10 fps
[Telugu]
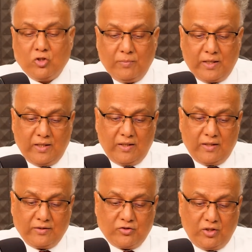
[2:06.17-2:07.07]
సో మన
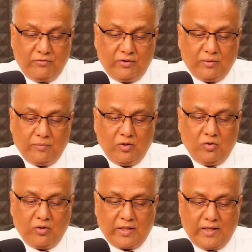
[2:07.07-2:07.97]
జీవితంలో
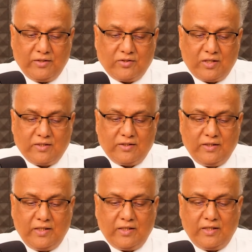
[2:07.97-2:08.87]

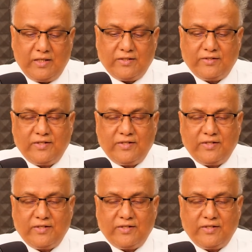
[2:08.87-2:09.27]
గ్రహించాల్సింది ఏంటంటే